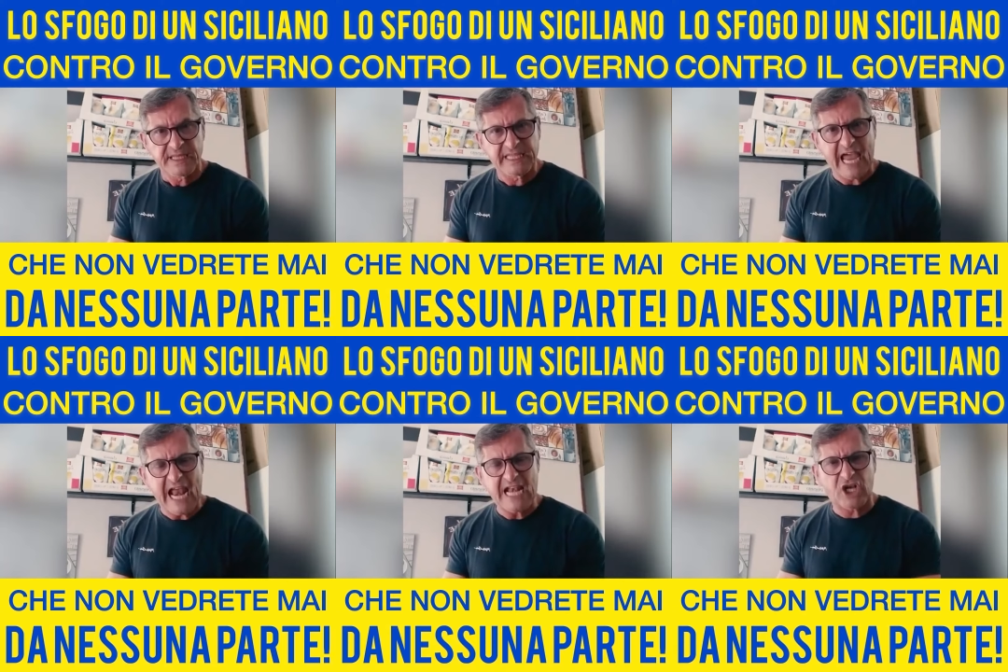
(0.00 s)

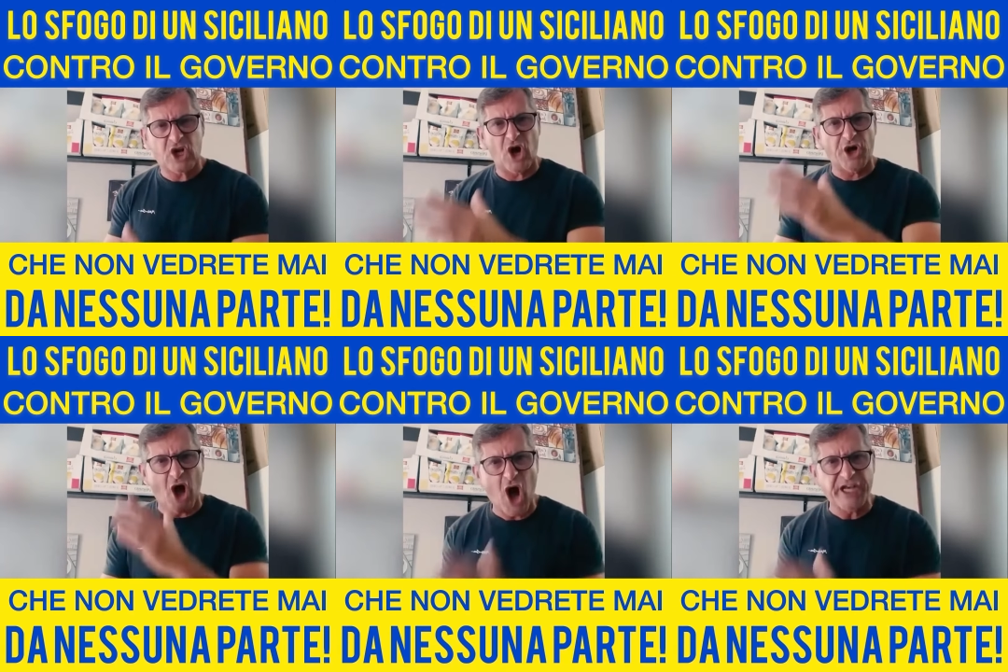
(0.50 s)
del
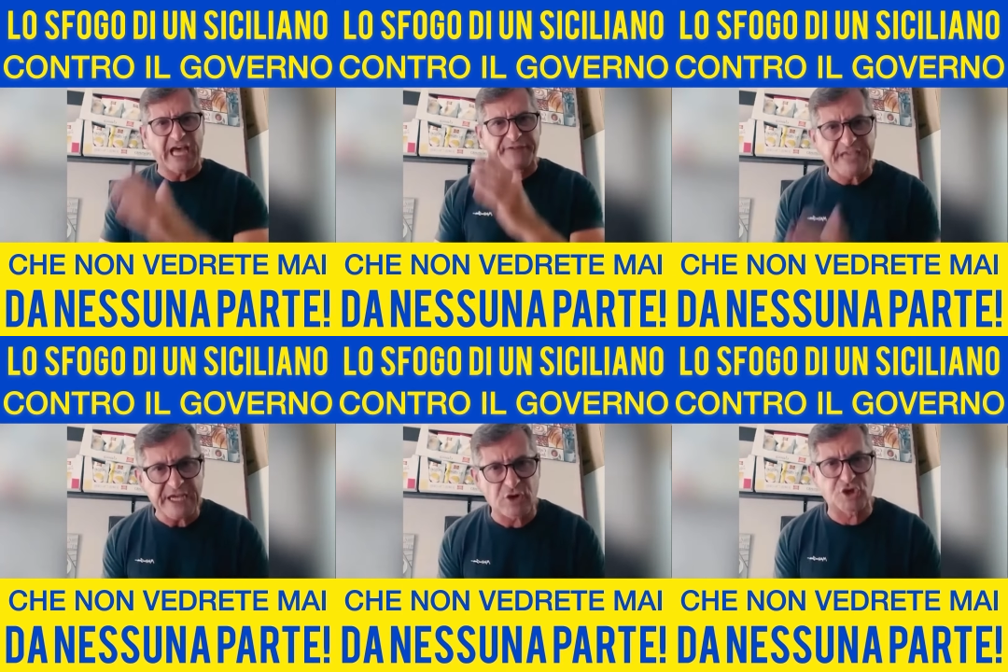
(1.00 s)

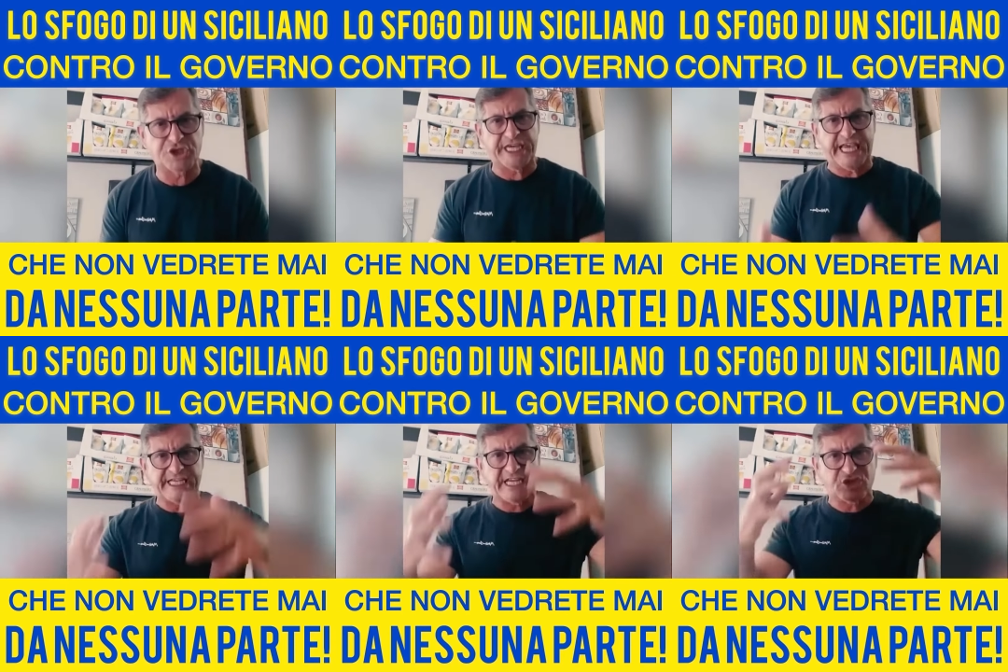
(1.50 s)
coronavirus
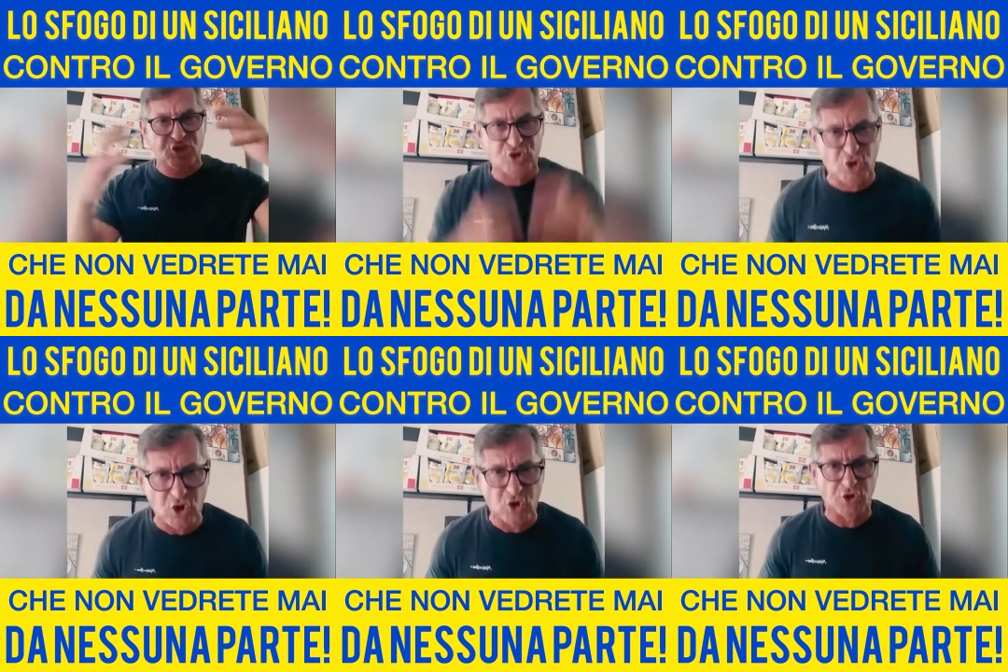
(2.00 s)
che
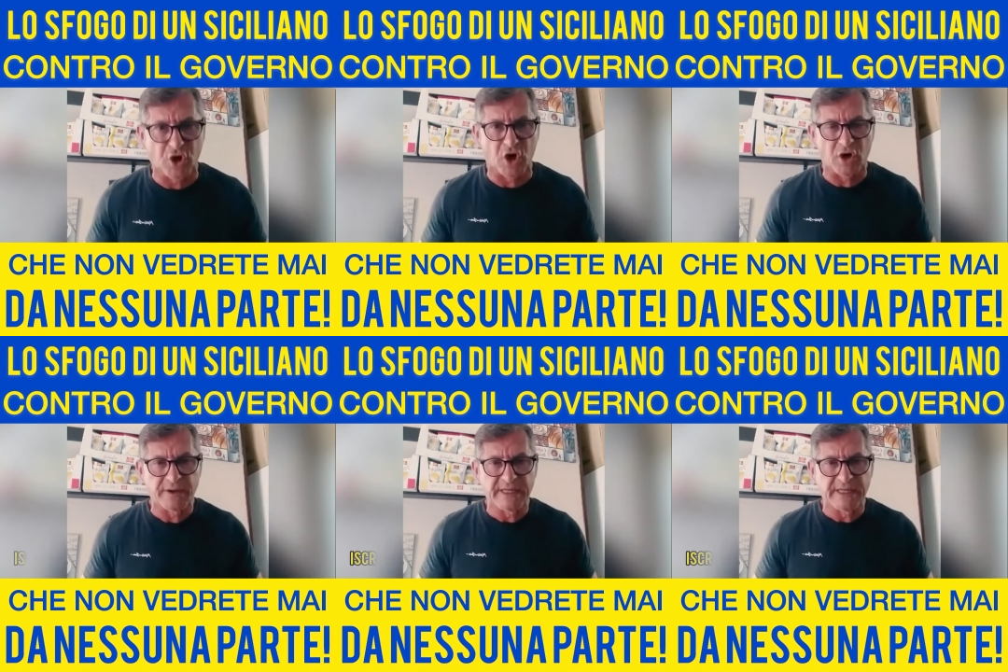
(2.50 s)
nessuno